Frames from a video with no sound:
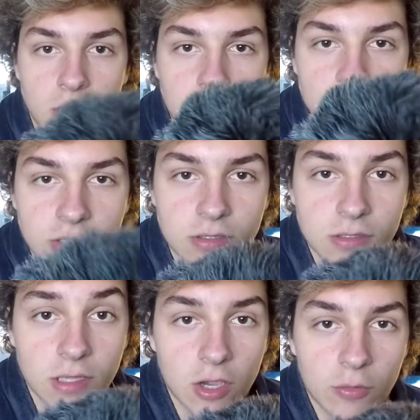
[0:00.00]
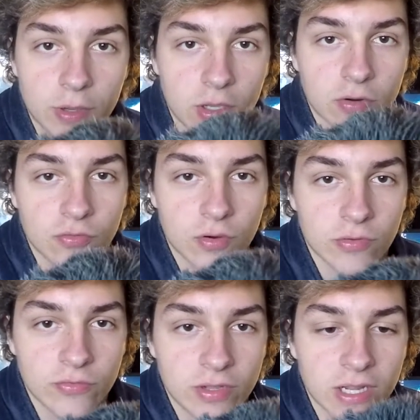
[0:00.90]
Este é o
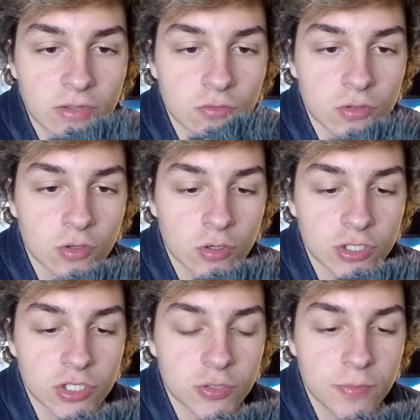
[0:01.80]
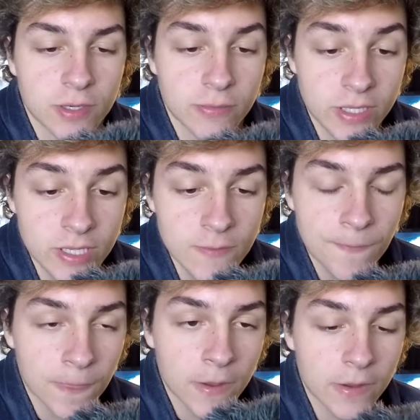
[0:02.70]
microfone virado de costas para mim,
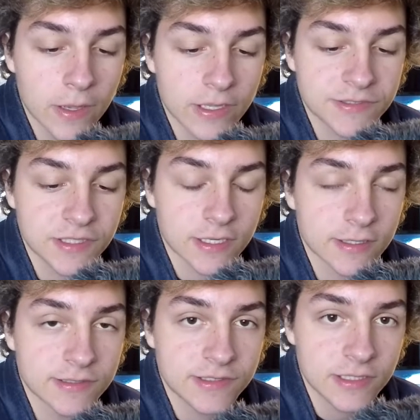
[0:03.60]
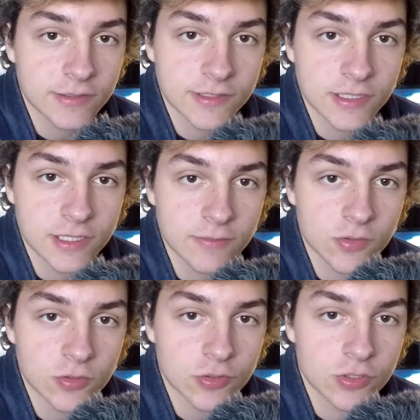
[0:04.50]
a cerca de 5 cm
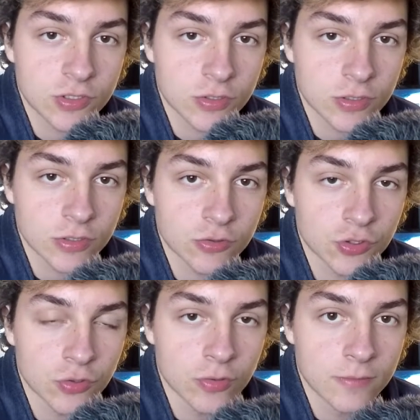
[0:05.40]
de onde eu estou.